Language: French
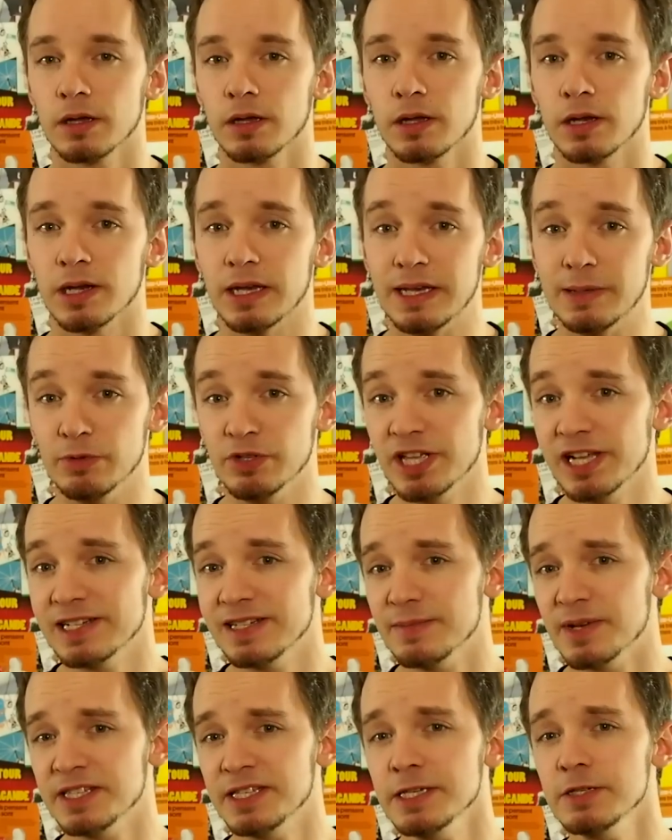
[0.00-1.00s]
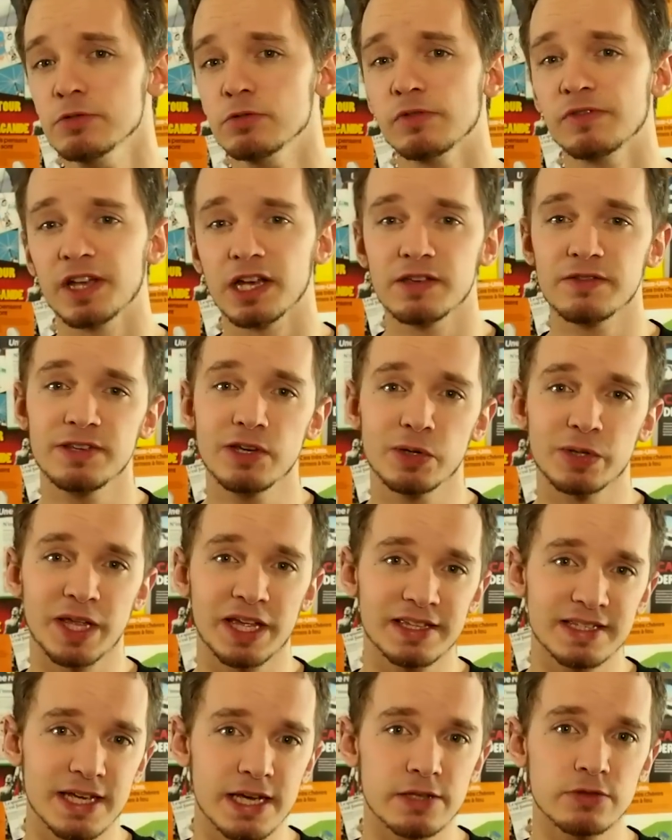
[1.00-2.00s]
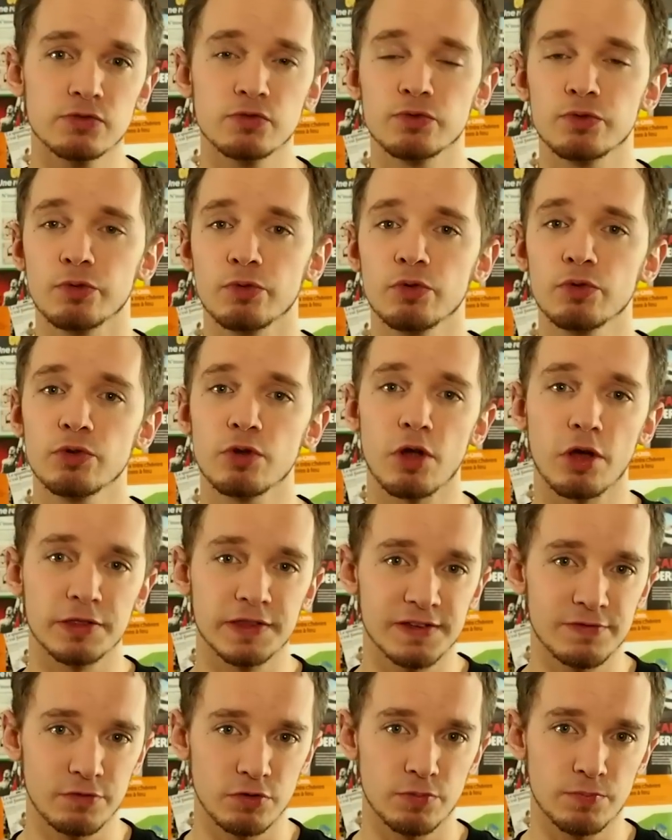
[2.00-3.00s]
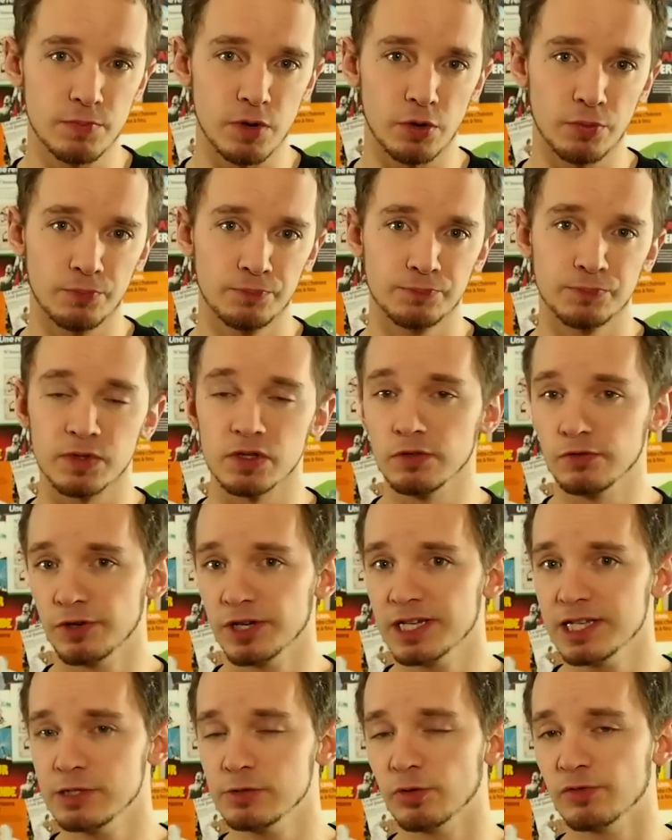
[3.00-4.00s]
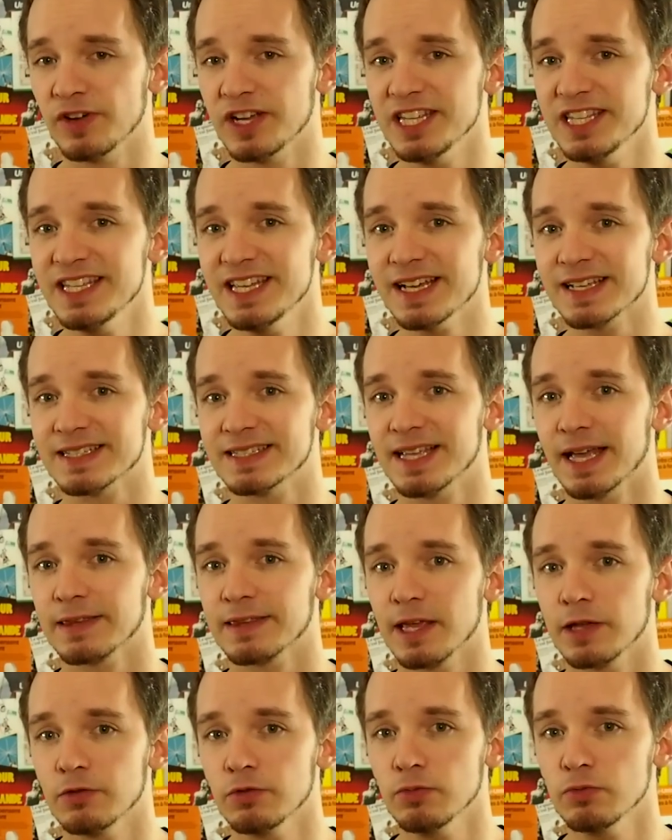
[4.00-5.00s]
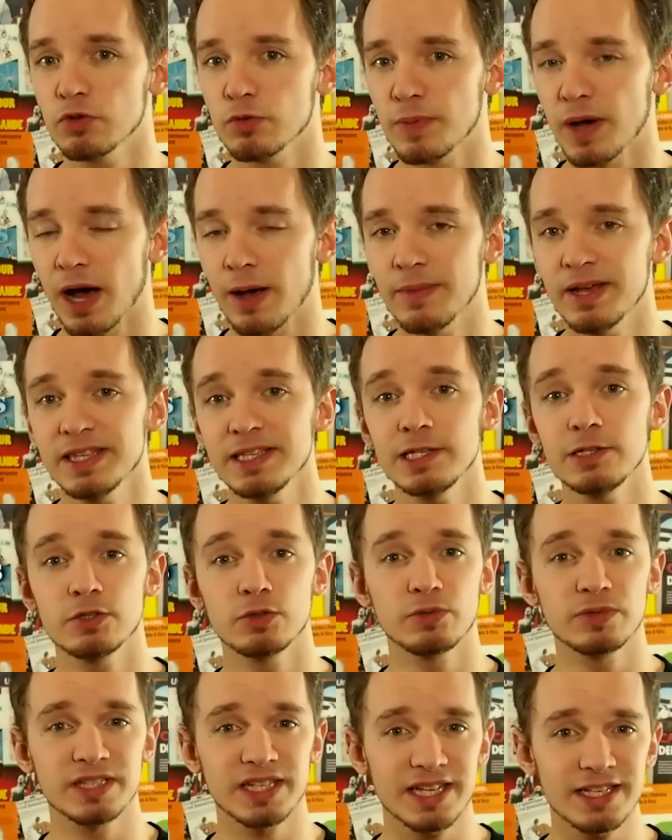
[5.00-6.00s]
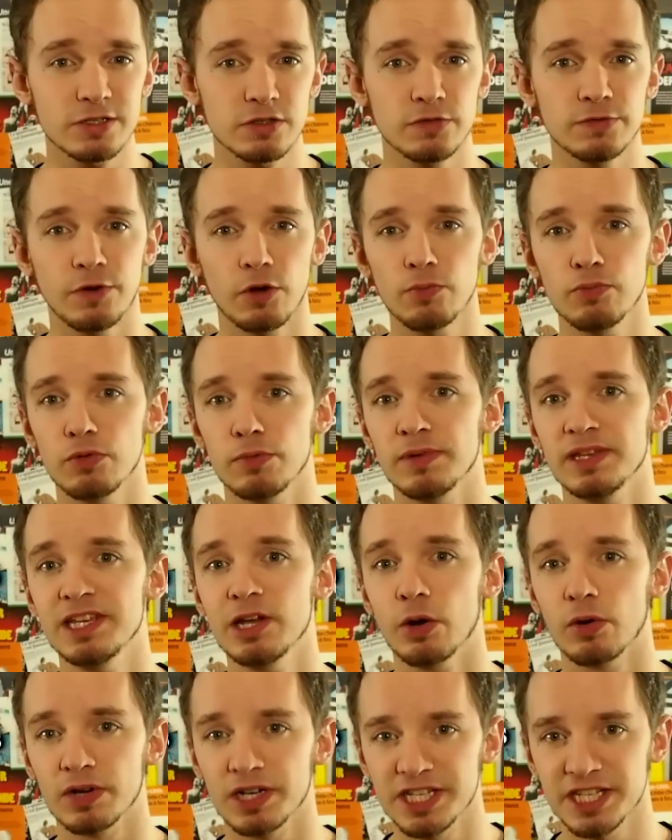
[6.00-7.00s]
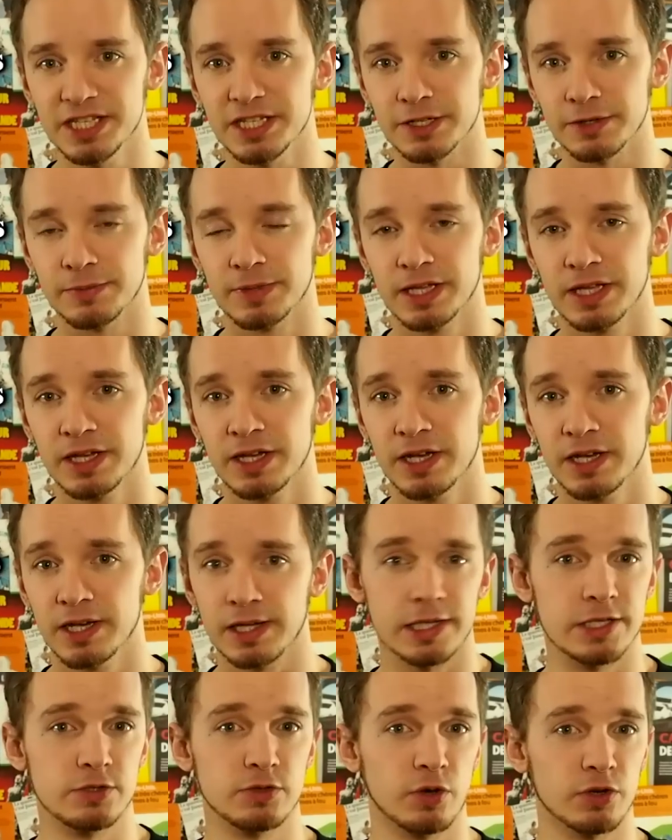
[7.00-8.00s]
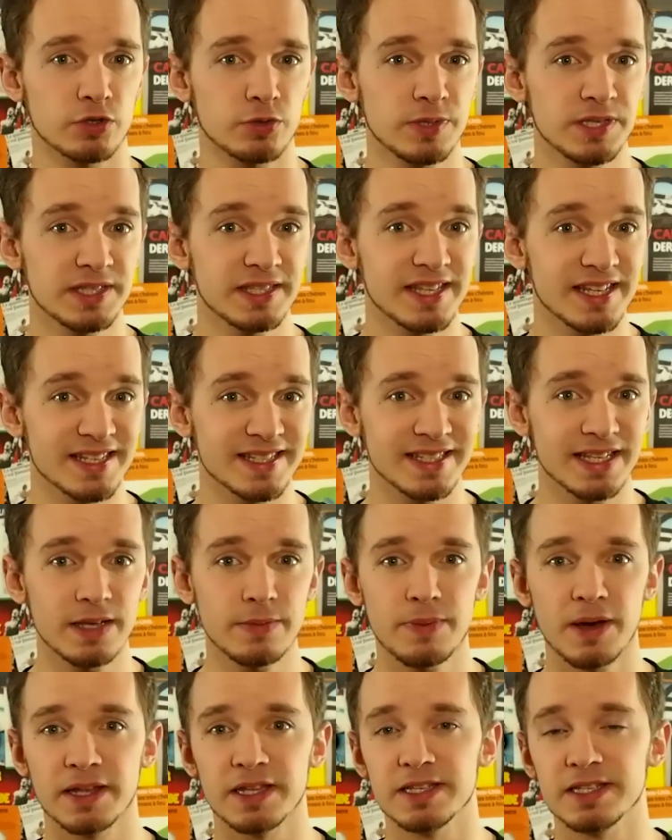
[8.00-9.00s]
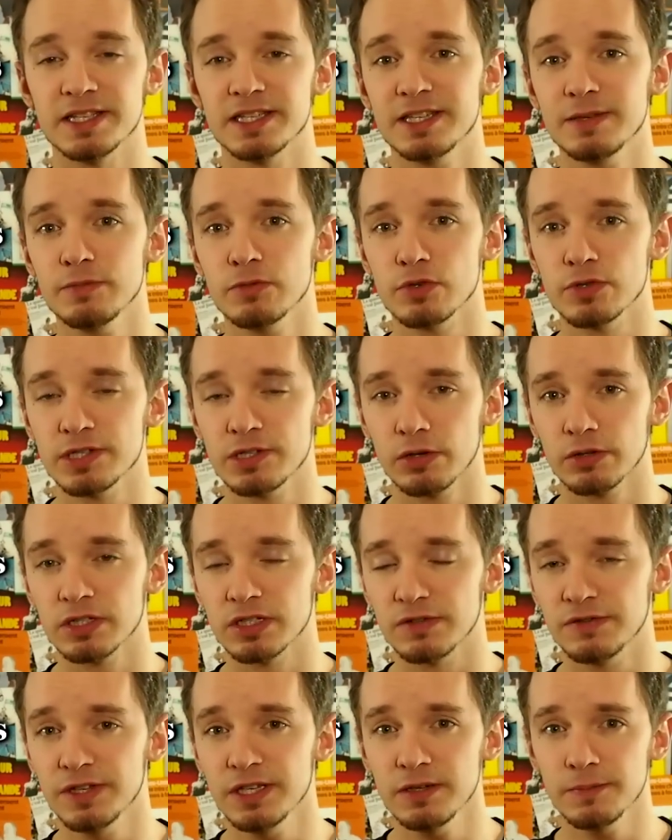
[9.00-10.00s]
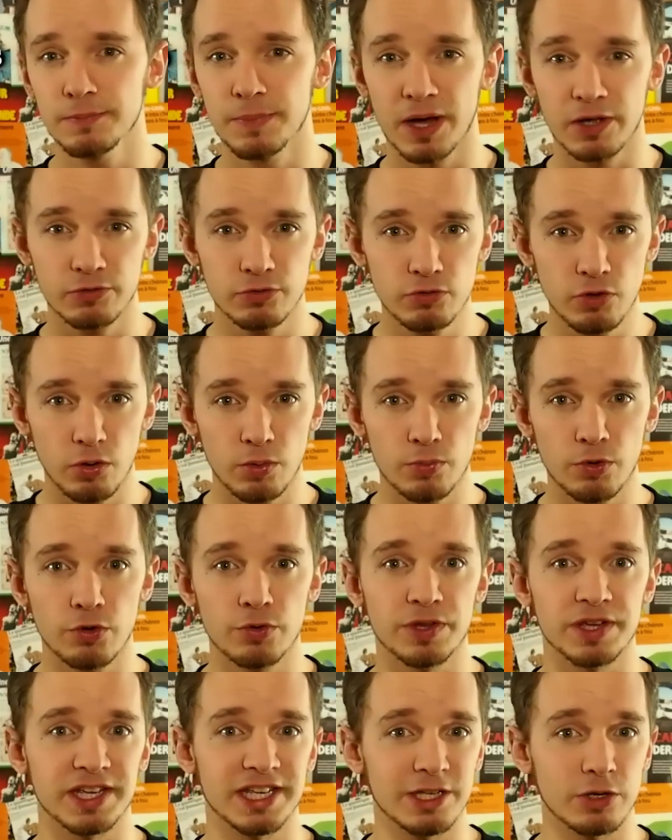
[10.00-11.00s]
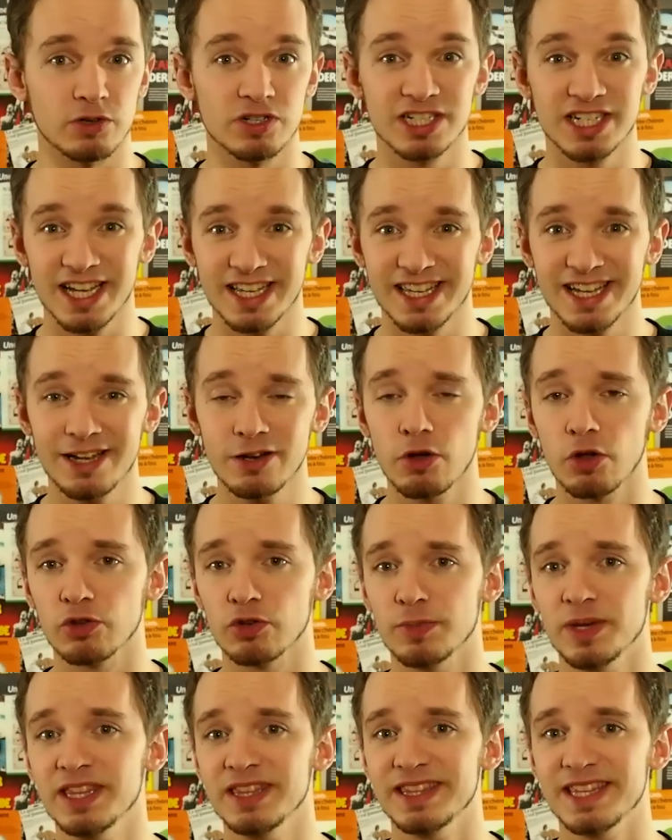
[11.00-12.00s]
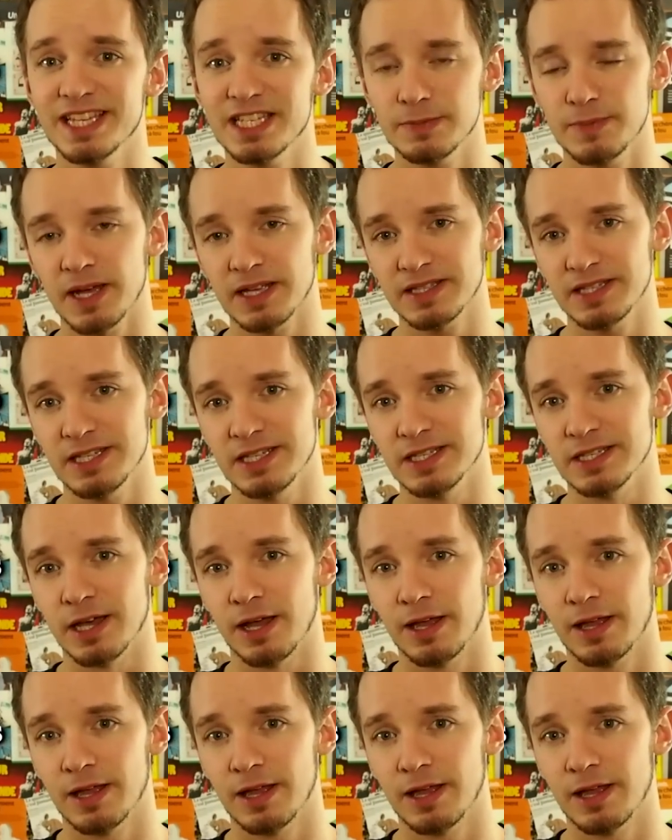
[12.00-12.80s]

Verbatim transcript: Les modèles climatiques sont vérifiés en interne tout au long de leur développement. Une fois qu'ils ont validé un certain nombre de paramètres, ils sont très souvent publiés en ligne. Ils sont ensuite testés par des équipes de scientifiques partout dans le monde, ayant chacun leur domaine d'expertise.